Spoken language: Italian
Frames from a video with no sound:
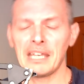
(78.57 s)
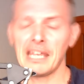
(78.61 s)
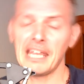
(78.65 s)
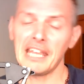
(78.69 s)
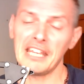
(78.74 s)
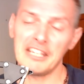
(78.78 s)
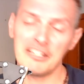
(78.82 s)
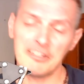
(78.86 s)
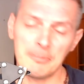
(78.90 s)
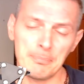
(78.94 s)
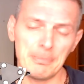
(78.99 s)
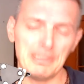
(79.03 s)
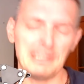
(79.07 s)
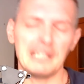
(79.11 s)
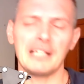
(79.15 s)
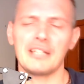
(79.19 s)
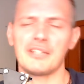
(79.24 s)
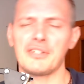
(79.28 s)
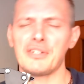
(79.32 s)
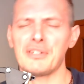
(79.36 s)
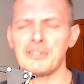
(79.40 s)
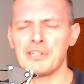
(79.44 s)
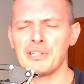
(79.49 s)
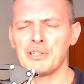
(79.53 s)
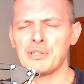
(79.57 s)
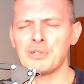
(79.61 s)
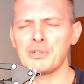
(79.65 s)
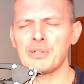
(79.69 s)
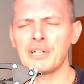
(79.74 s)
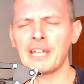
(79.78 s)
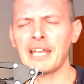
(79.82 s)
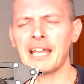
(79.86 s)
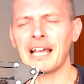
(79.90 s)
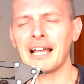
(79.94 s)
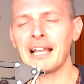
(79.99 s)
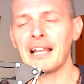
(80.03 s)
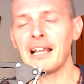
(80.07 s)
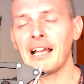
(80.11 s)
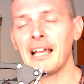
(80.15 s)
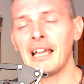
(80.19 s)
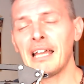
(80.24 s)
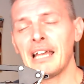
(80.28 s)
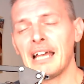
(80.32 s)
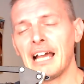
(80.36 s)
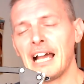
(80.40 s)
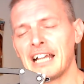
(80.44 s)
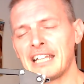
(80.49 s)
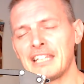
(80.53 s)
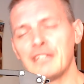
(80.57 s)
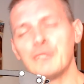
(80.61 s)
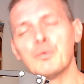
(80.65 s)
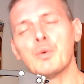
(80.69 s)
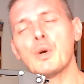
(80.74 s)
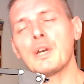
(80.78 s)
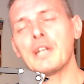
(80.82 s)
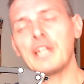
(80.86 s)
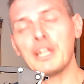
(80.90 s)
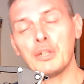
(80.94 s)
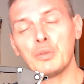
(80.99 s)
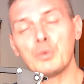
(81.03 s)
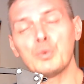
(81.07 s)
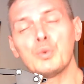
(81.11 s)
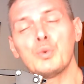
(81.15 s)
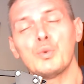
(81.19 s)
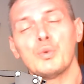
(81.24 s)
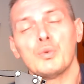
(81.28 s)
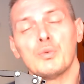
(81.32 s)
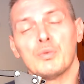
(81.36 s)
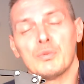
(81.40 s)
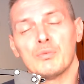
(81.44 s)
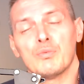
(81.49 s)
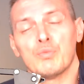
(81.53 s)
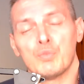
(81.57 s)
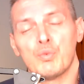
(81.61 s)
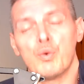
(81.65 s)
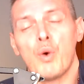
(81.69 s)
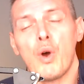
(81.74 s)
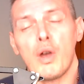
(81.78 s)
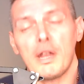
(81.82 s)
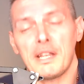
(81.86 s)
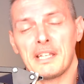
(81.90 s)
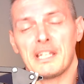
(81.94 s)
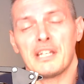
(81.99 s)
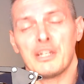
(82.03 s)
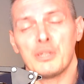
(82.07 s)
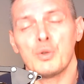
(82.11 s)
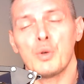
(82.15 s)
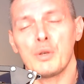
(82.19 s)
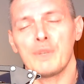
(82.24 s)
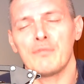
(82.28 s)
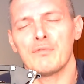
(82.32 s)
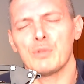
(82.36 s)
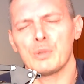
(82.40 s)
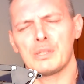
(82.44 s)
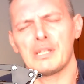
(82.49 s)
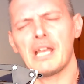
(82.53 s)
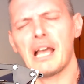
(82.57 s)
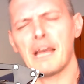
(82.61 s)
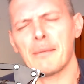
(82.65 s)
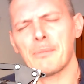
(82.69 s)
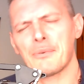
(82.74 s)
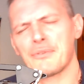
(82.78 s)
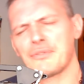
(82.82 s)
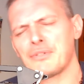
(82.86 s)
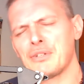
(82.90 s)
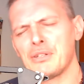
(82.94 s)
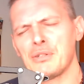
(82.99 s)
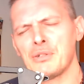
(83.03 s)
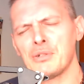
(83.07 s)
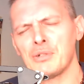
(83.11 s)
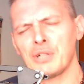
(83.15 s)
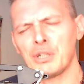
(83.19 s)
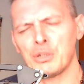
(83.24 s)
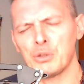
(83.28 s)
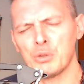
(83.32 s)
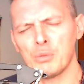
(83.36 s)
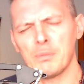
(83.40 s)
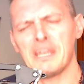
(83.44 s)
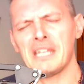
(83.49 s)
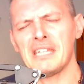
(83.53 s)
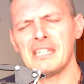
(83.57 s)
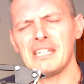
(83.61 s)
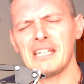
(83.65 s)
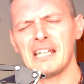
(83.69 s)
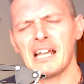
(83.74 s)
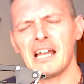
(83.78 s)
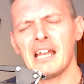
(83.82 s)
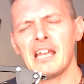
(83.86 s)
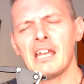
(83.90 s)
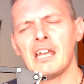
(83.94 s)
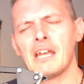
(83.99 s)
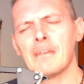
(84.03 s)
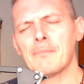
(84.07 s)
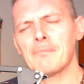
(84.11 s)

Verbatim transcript: E ispiraci, Signore, a, a chi vuoi che tu vuoi che noi votiamo, Signore, domenica,